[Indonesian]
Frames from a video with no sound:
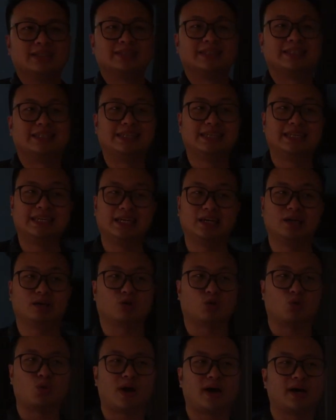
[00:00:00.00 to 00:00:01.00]
Jadi
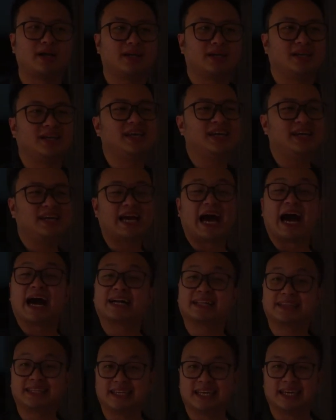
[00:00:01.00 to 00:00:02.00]
ruangan ini nggak
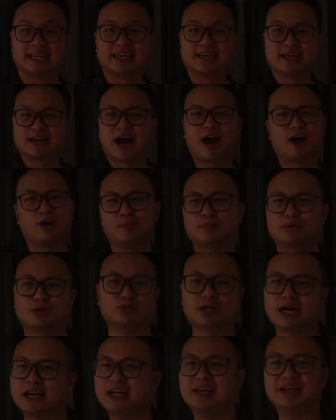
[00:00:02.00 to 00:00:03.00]
ngerti. Kalau
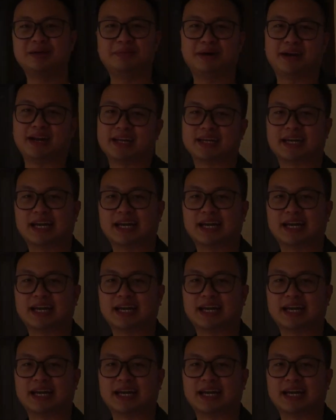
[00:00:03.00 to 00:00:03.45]
menurut kalian gimana nih?